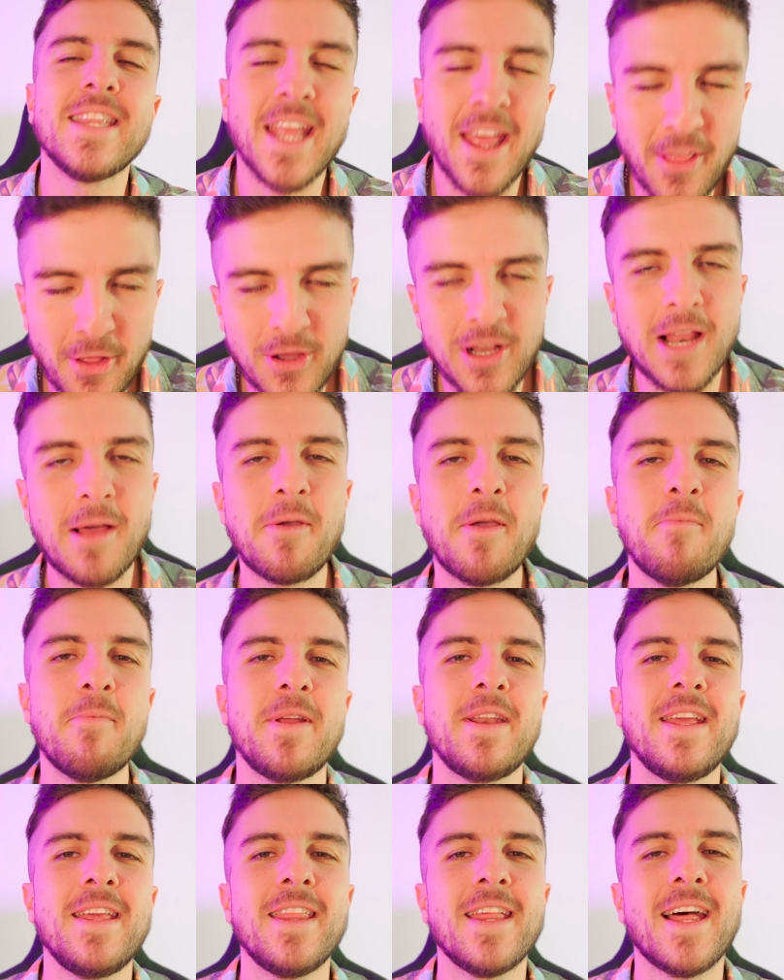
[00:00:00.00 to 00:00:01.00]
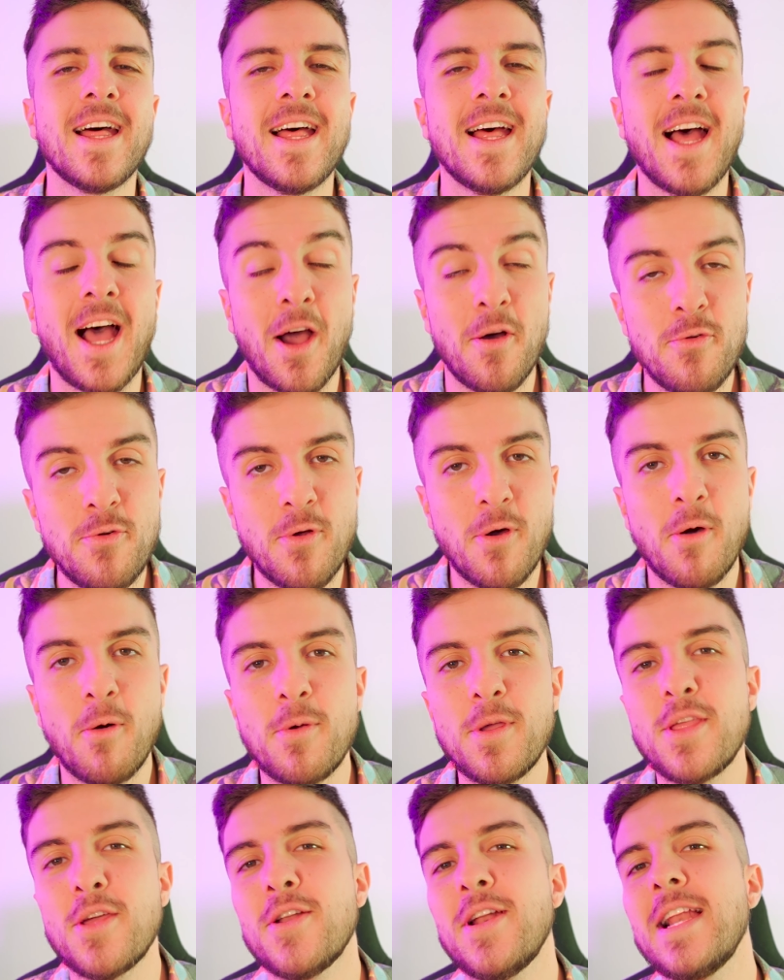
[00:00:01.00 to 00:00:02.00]
te doy la bienvenida a un nuevo
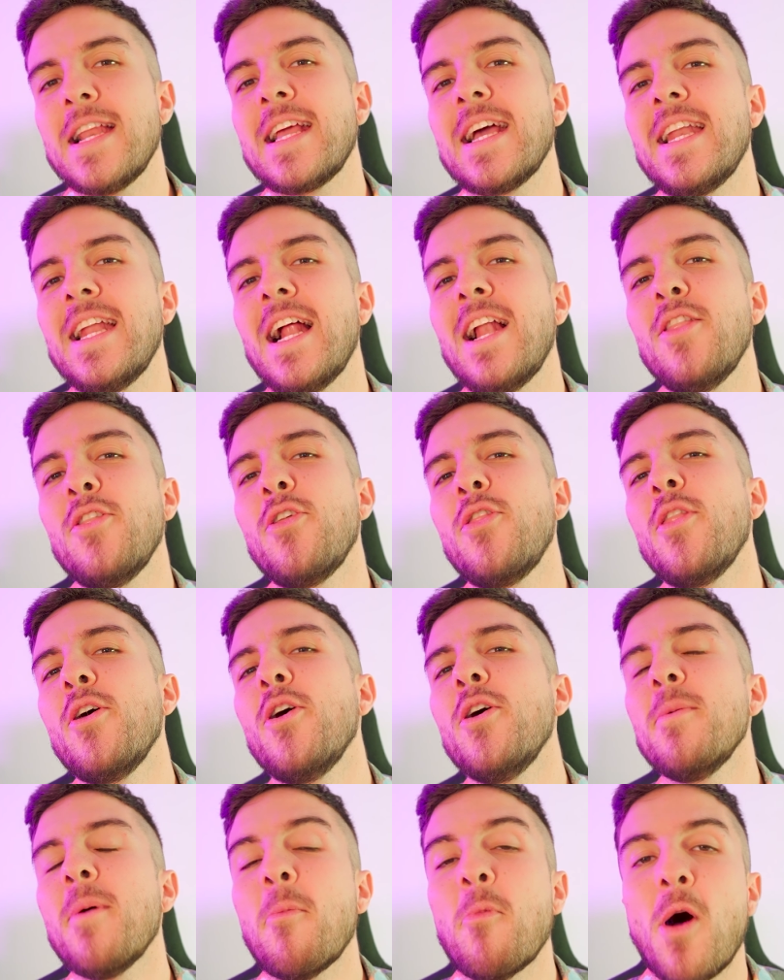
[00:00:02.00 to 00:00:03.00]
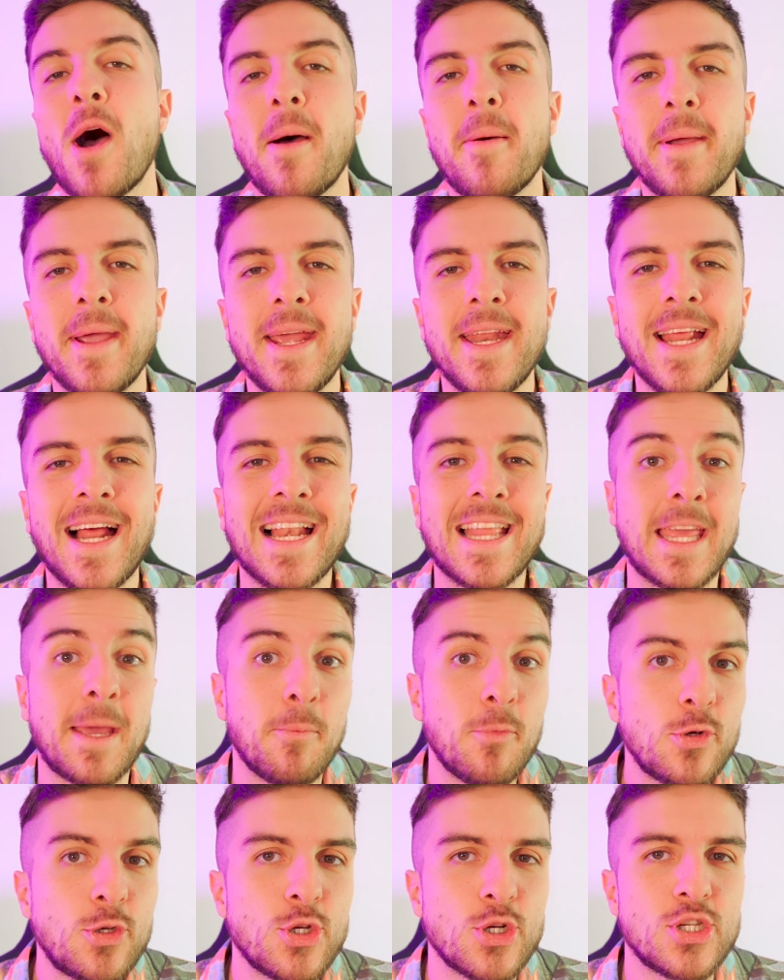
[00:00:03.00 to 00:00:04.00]
vídeo en el canal donde hoy vamos a ver al que
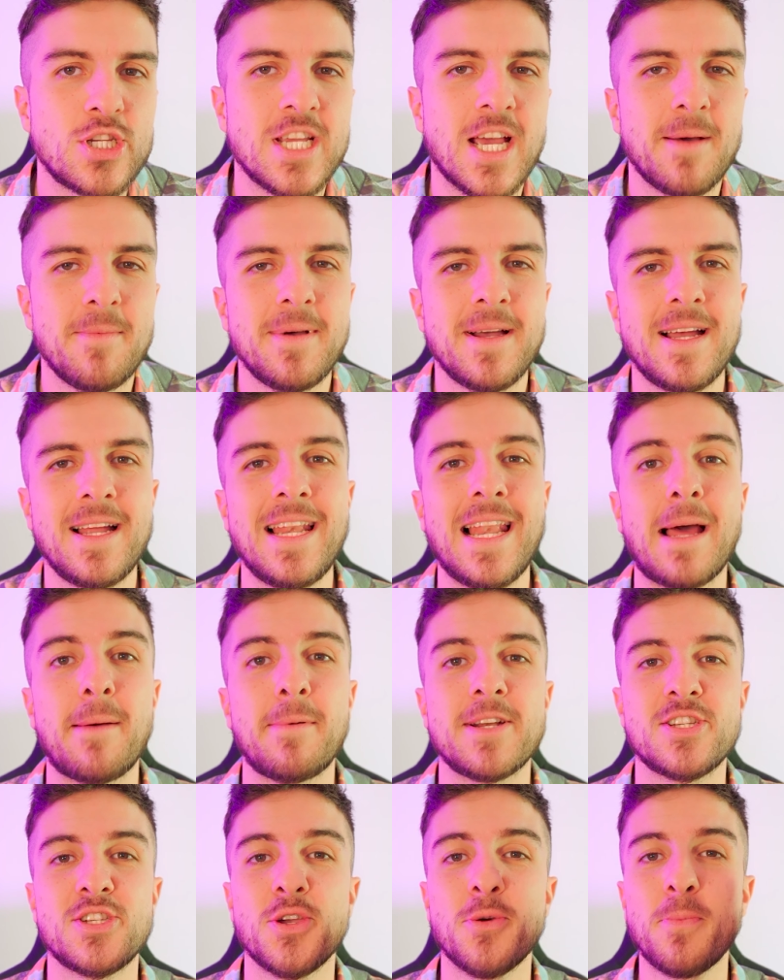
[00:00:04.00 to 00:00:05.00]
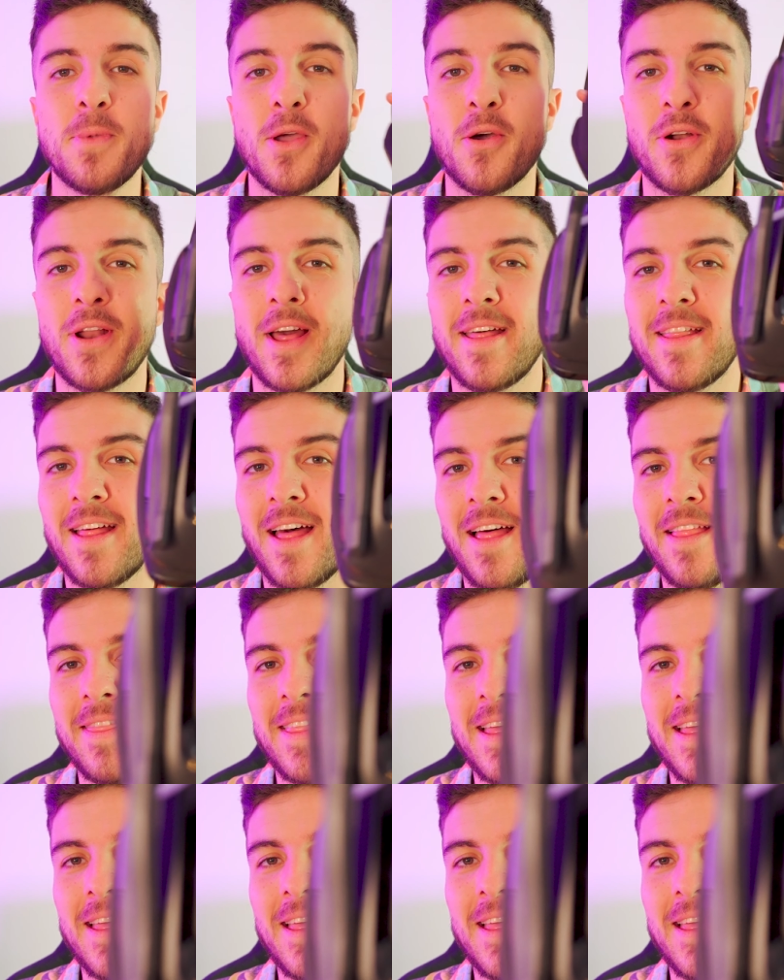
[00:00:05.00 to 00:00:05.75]
muchos llaman la versión mejorada